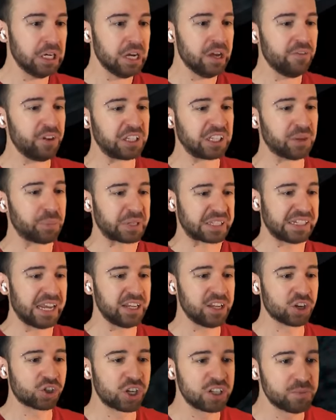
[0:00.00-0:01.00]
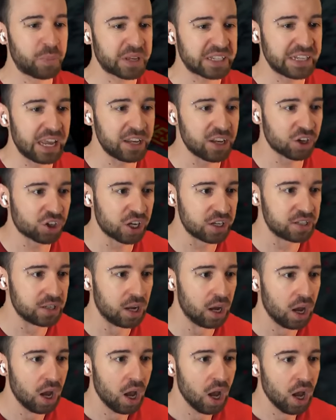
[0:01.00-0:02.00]
Блин, ведь это последняя жизнь, последняя
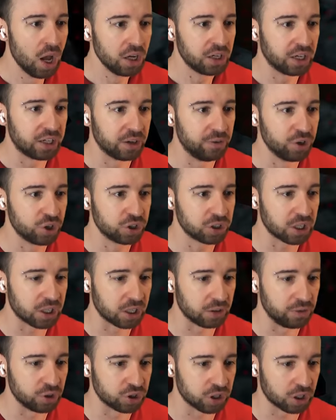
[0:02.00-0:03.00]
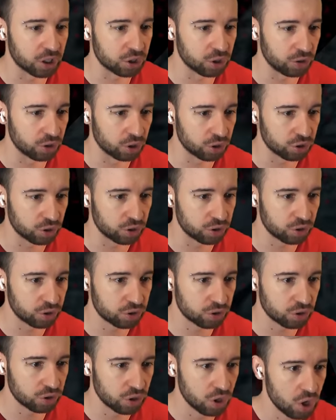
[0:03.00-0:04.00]
жизнь. Как я выжил, как я выжил, хорошо, хорошо,
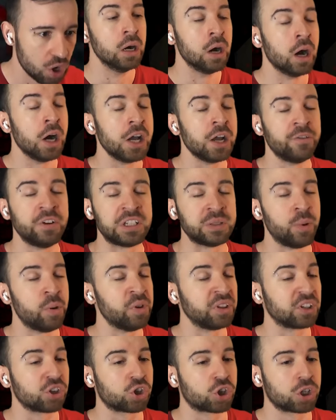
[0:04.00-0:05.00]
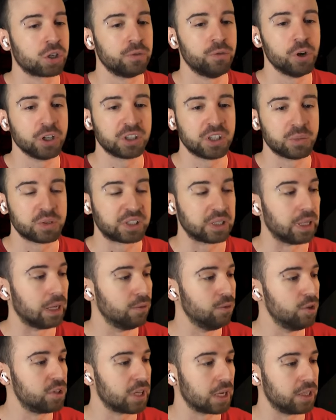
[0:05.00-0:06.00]
хорошо. О, я в эти моменты животным
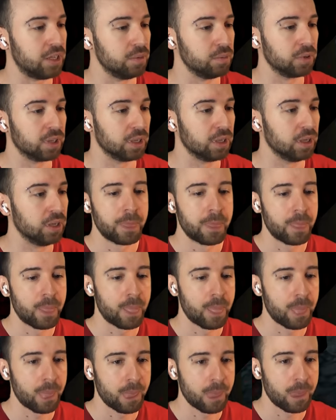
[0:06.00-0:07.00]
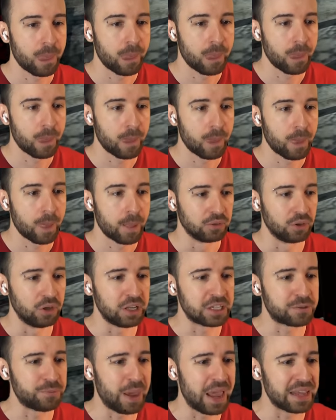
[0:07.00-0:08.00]
становлюсь каким-то. Ну
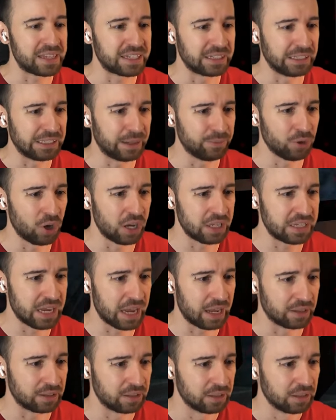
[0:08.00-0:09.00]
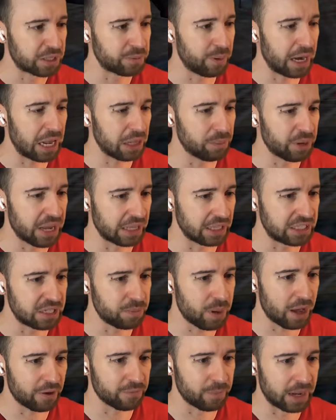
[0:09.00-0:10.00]
не смейся надо мной, дед! Посмотрел бы я на
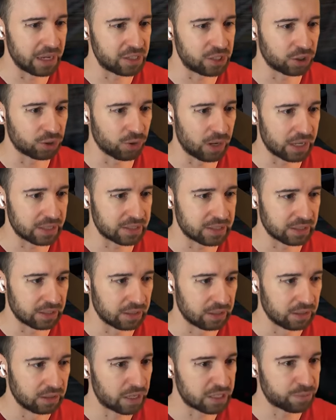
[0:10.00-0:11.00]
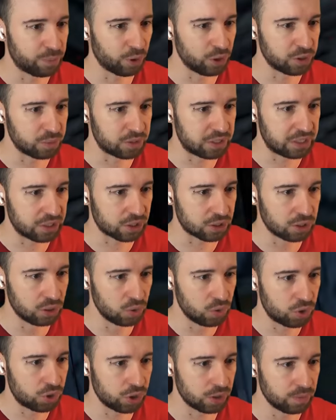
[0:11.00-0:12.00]
тебя в моей ситуации. Воспользуемся
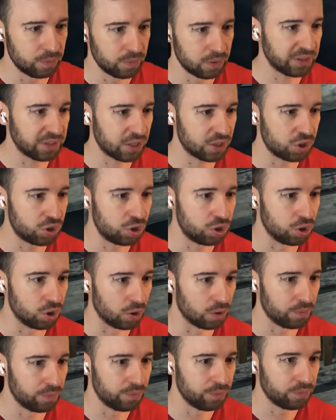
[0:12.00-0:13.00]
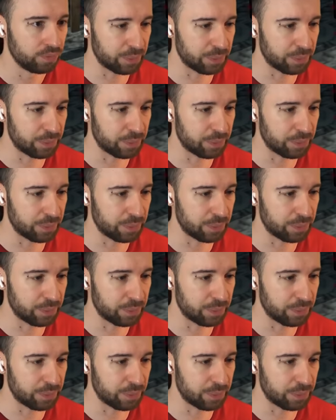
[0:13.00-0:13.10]
случаем, подождем.